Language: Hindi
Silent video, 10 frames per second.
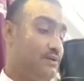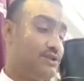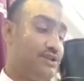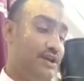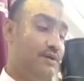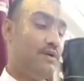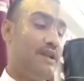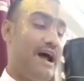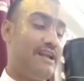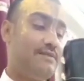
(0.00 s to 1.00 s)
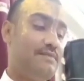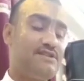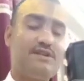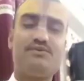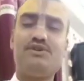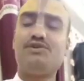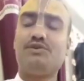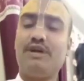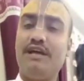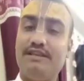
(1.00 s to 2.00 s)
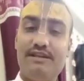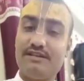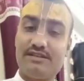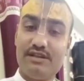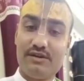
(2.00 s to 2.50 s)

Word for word: उत्तरी गोलार्ध में सबसे छोटा दिन इस